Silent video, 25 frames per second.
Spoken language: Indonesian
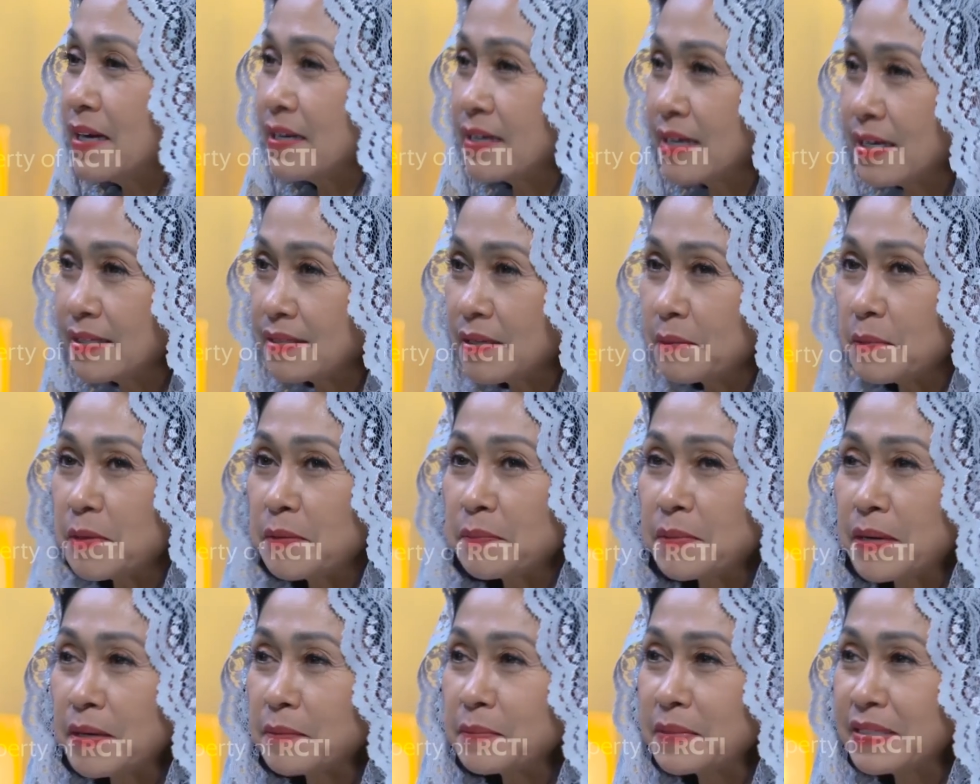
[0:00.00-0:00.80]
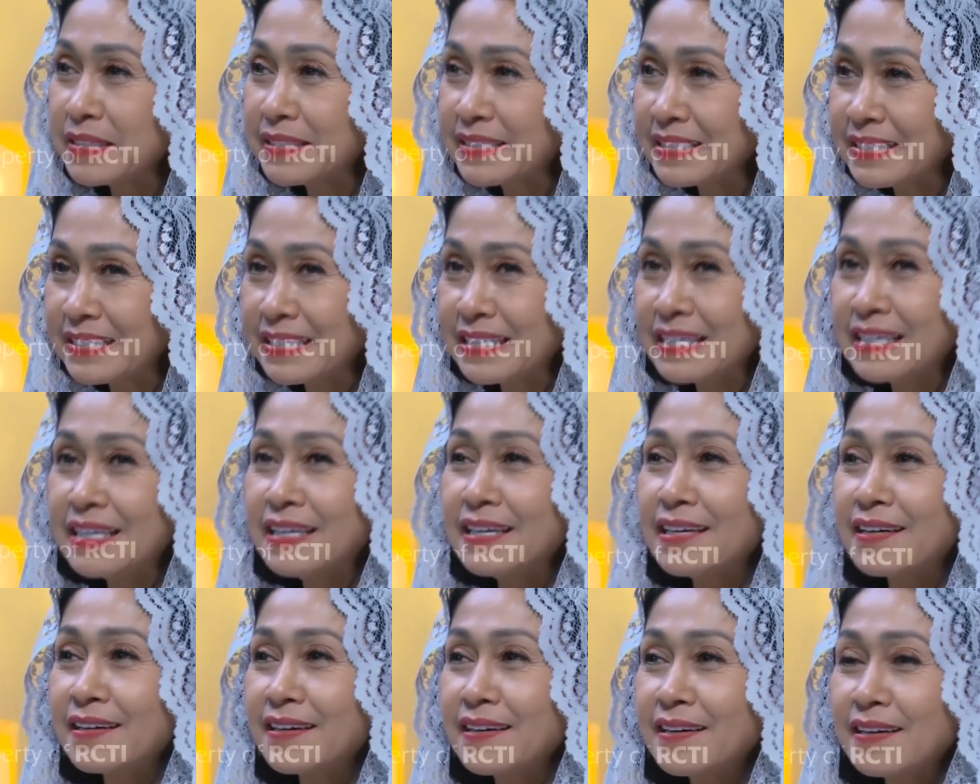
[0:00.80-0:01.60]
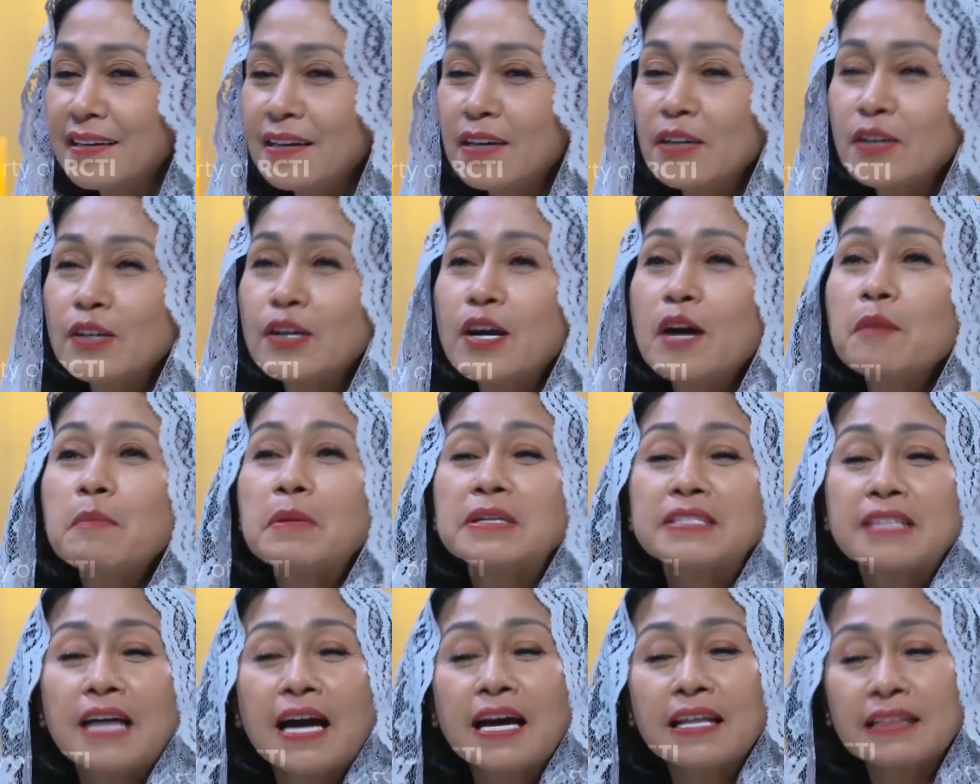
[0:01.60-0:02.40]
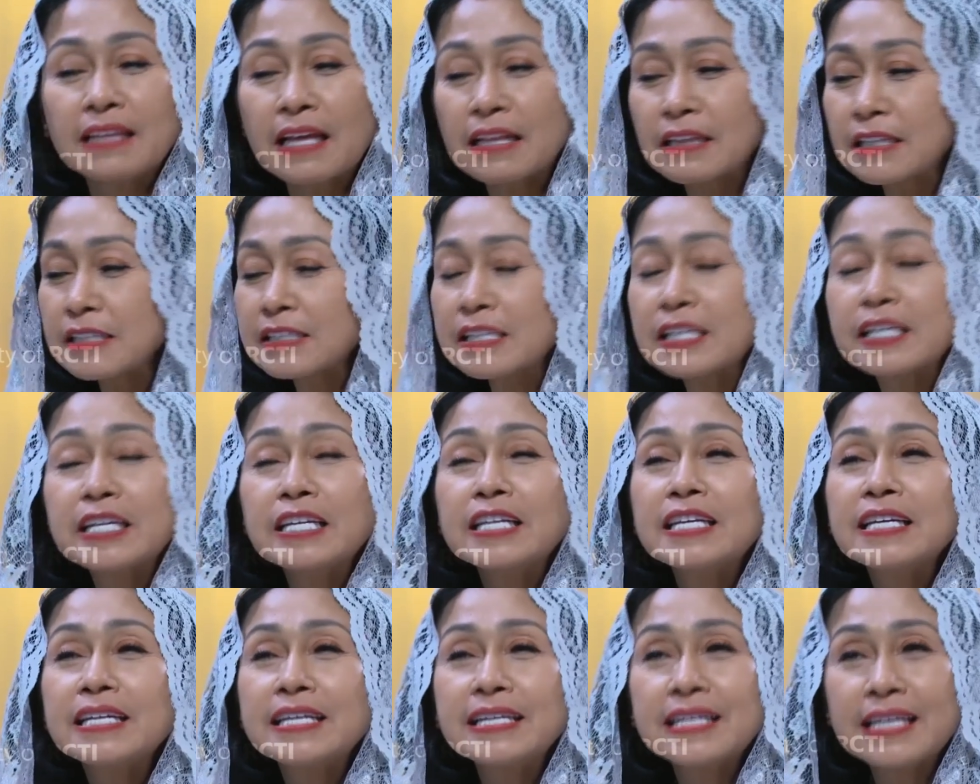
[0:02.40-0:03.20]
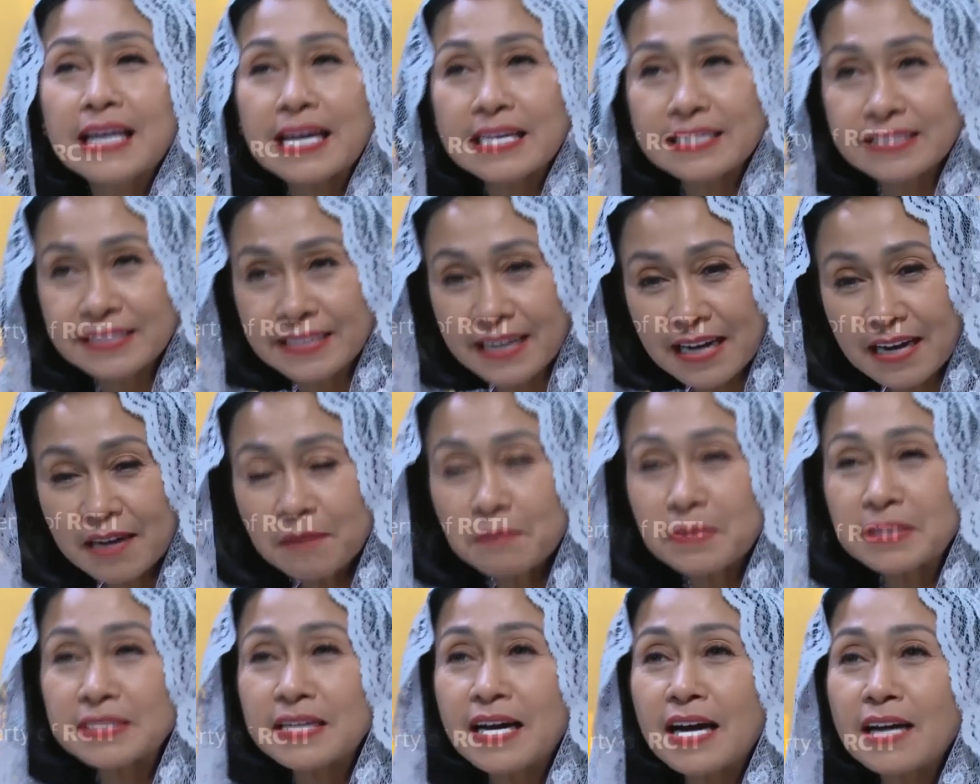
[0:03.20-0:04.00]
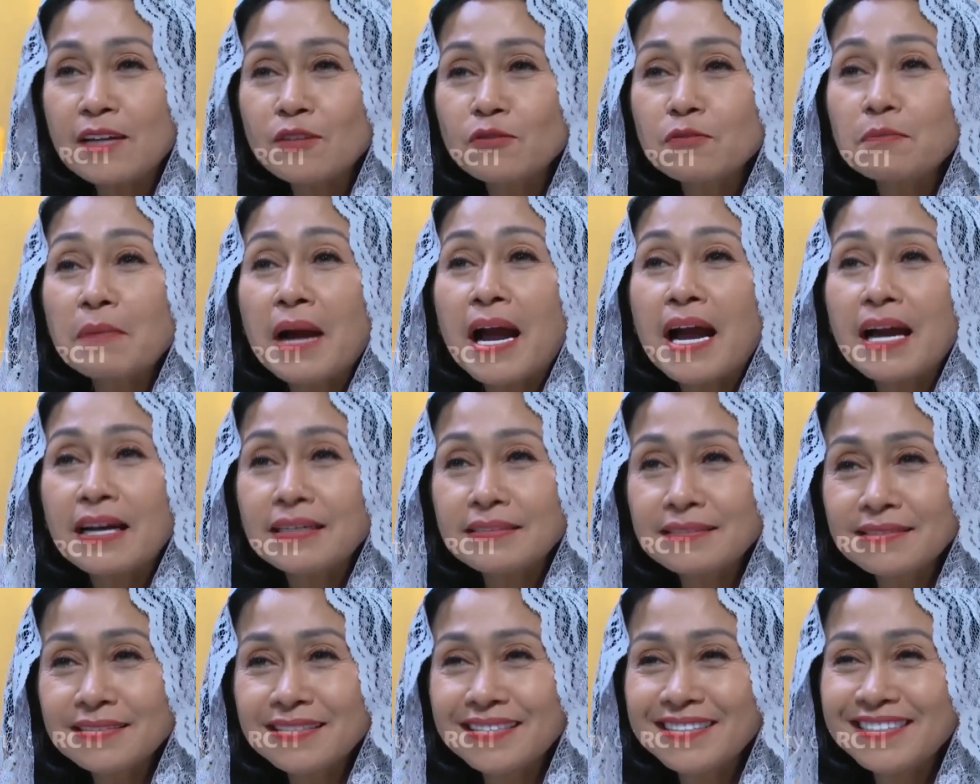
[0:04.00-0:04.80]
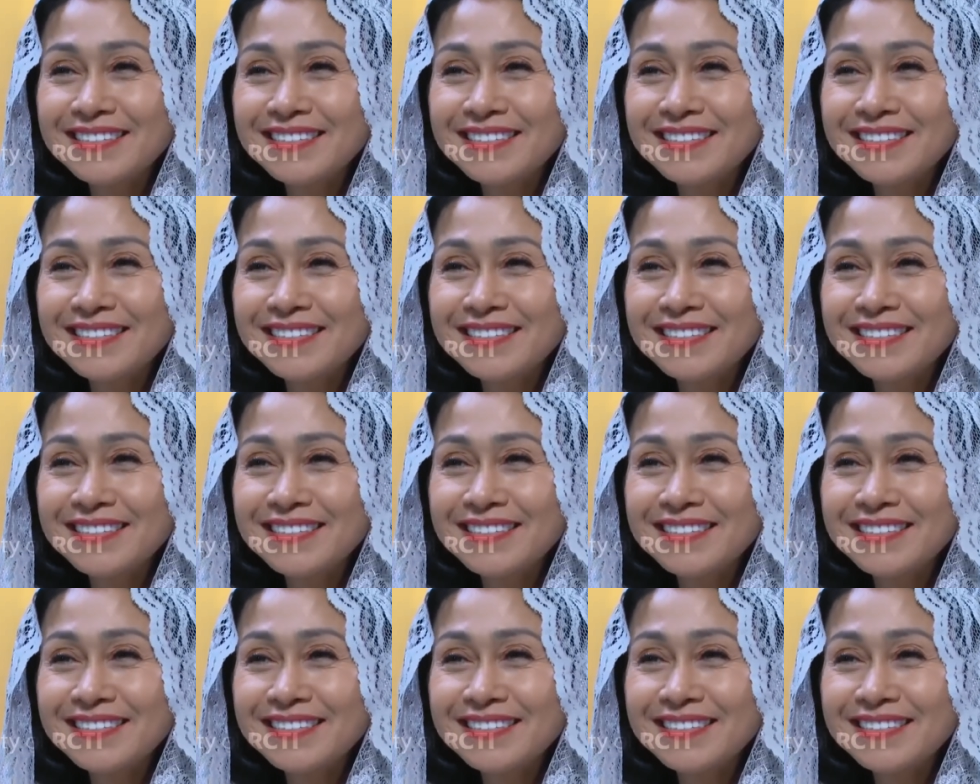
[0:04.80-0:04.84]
Angga sama Mbak Michi. Gak masakan tante sih gini-gini aja, masakan rumahan.